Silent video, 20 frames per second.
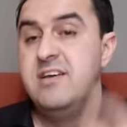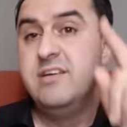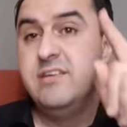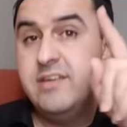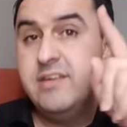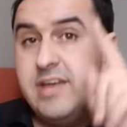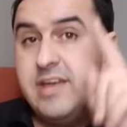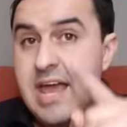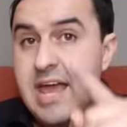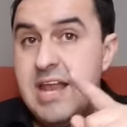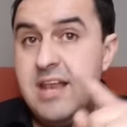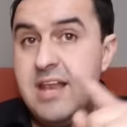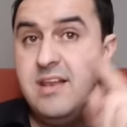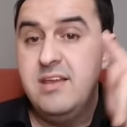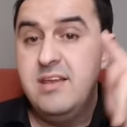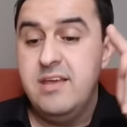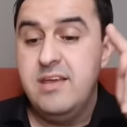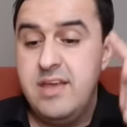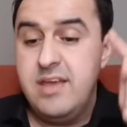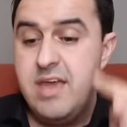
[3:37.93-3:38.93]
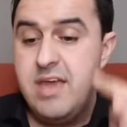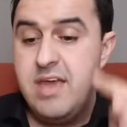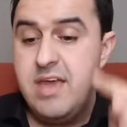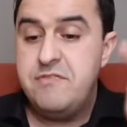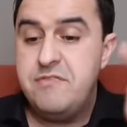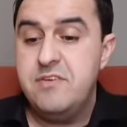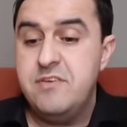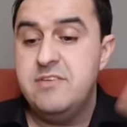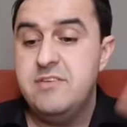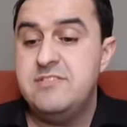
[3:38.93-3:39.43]
ال
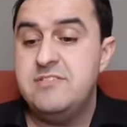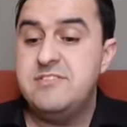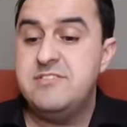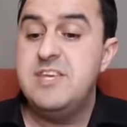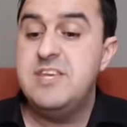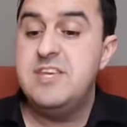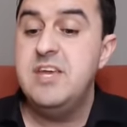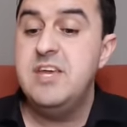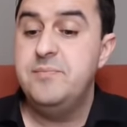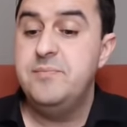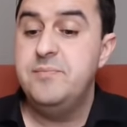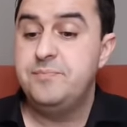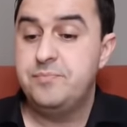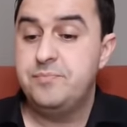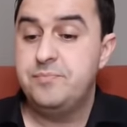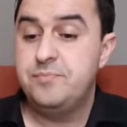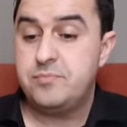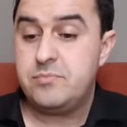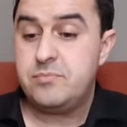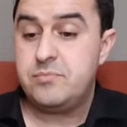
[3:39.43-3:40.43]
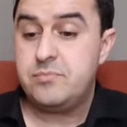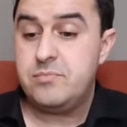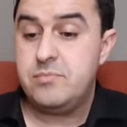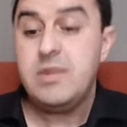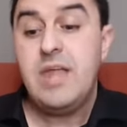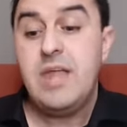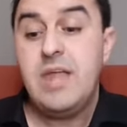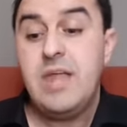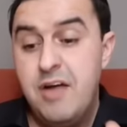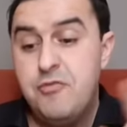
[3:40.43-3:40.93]
اف سي
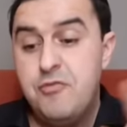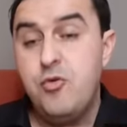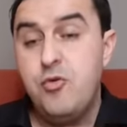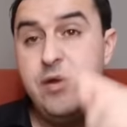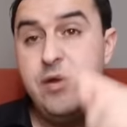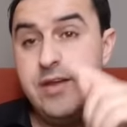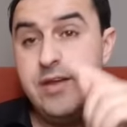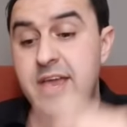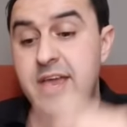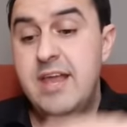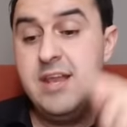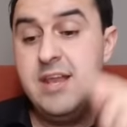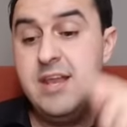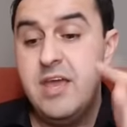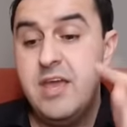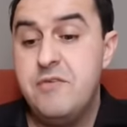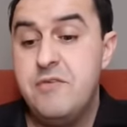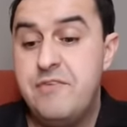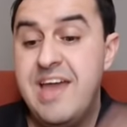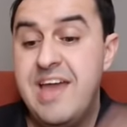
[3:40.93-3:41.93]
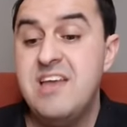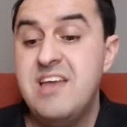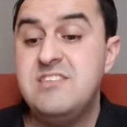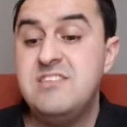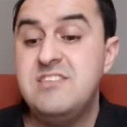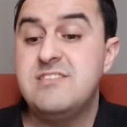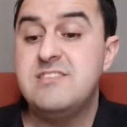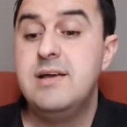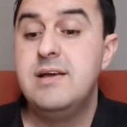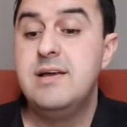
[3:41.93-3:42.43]
عفوا ال اف
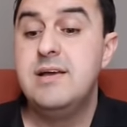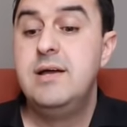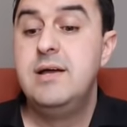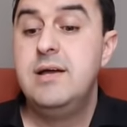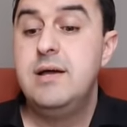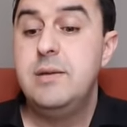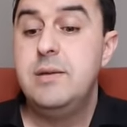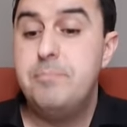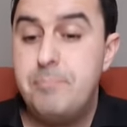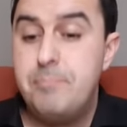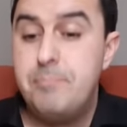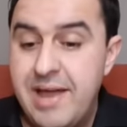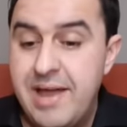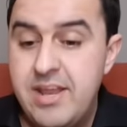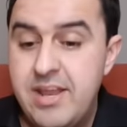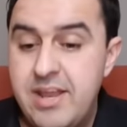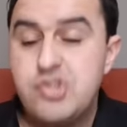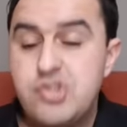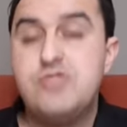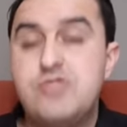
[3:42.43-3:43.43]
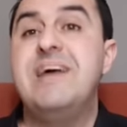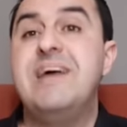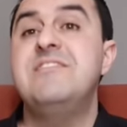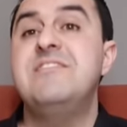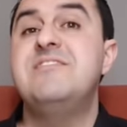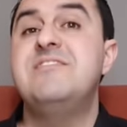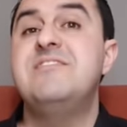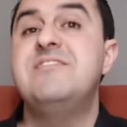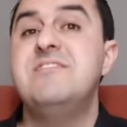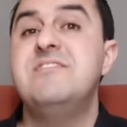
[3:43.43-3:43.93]
اس
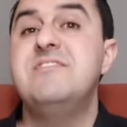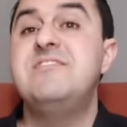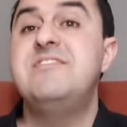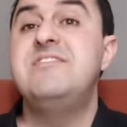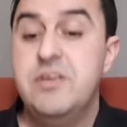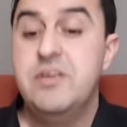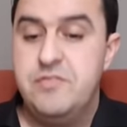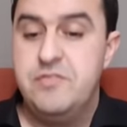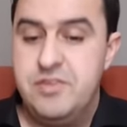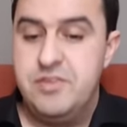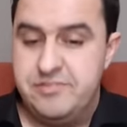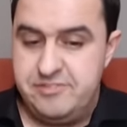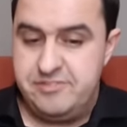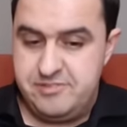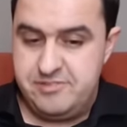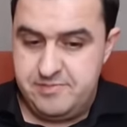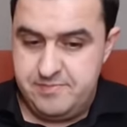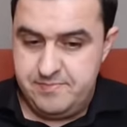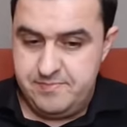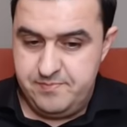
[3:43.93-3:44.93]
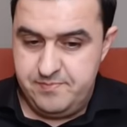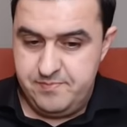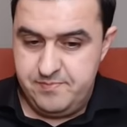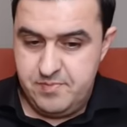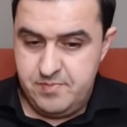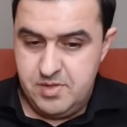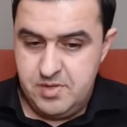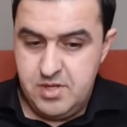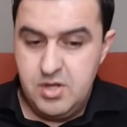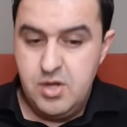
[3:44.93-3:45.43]
مانجمنت سيرفيس
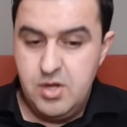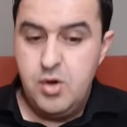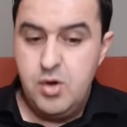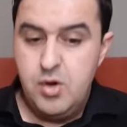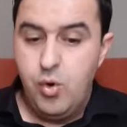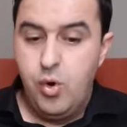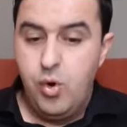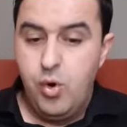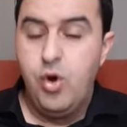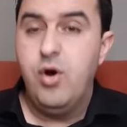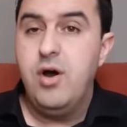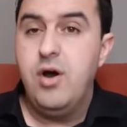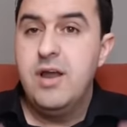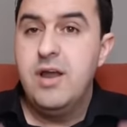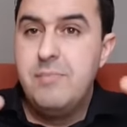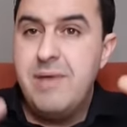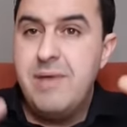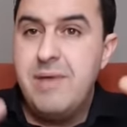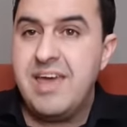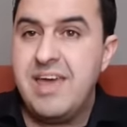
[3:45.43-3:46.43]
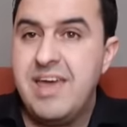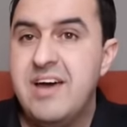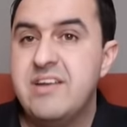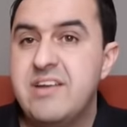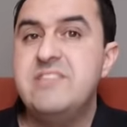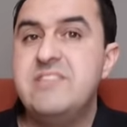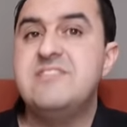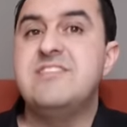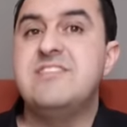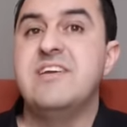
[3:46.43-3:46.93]
المقر
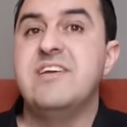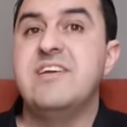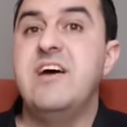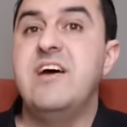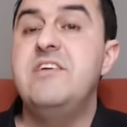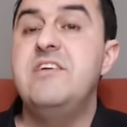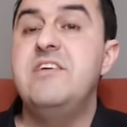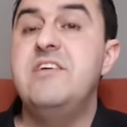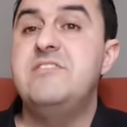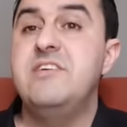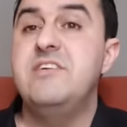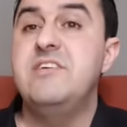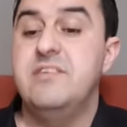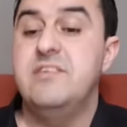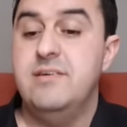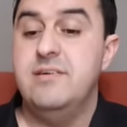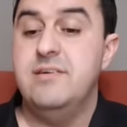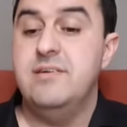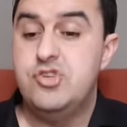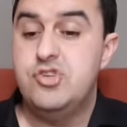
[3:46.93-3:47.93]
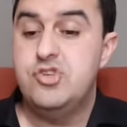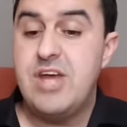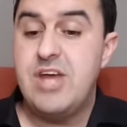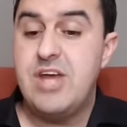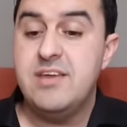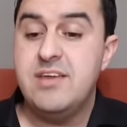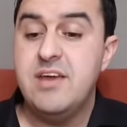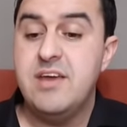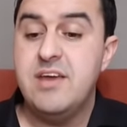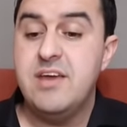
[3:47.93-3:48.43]
الرئيسي
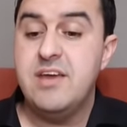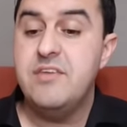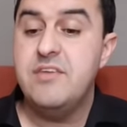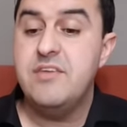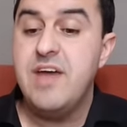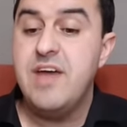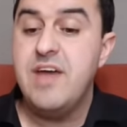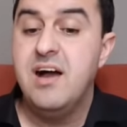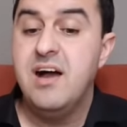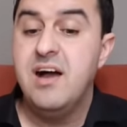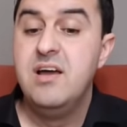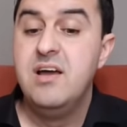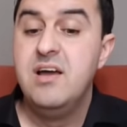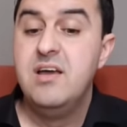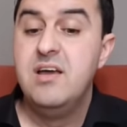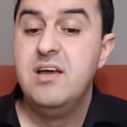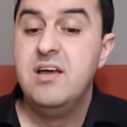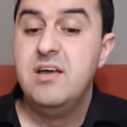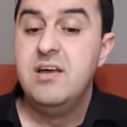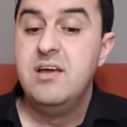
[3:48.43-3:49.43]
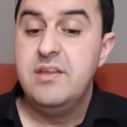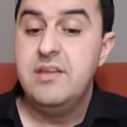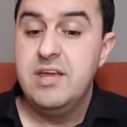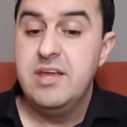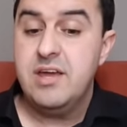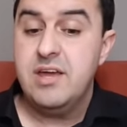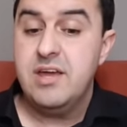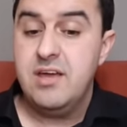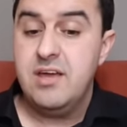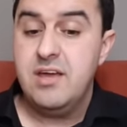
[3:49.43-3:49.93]
الشركة يتا
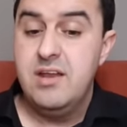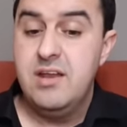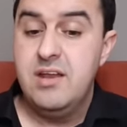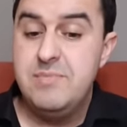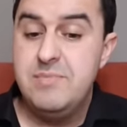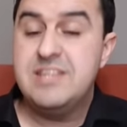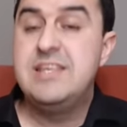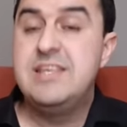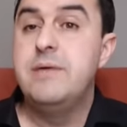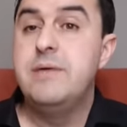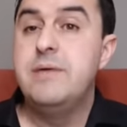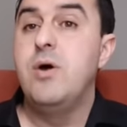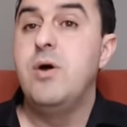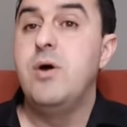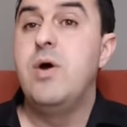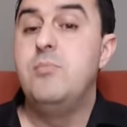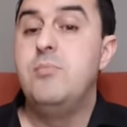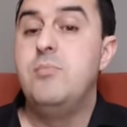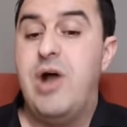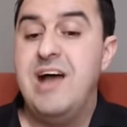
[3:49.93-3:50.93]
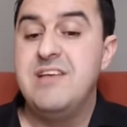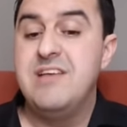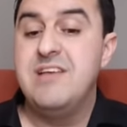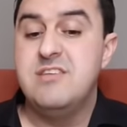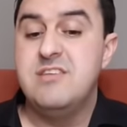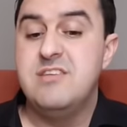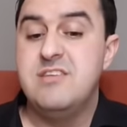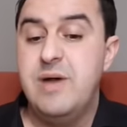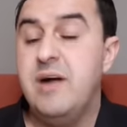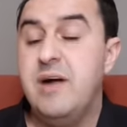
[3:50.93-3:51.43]
نيخ المكتبة
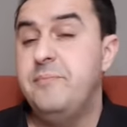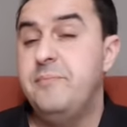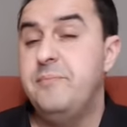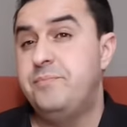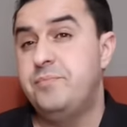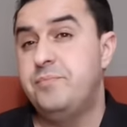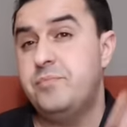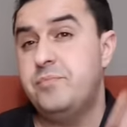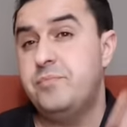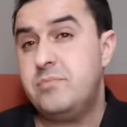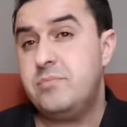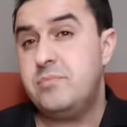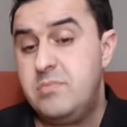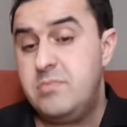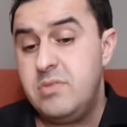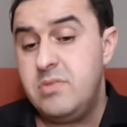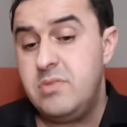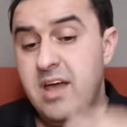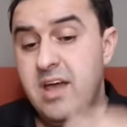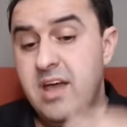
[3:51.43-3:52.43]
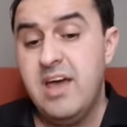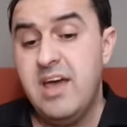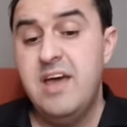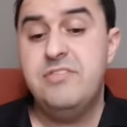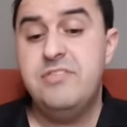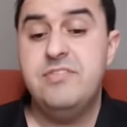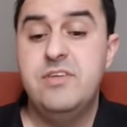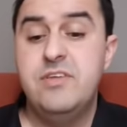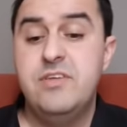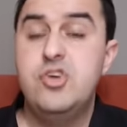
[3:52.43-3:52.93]
والمحاسبة
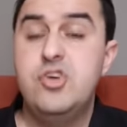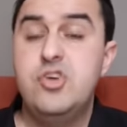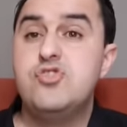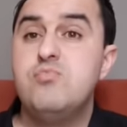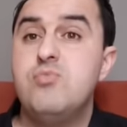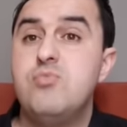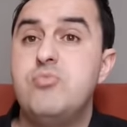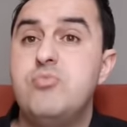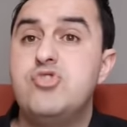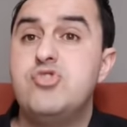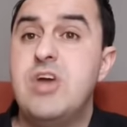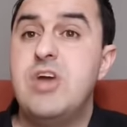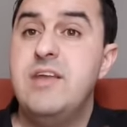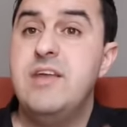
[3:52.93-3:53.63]
أقاث قجم مشان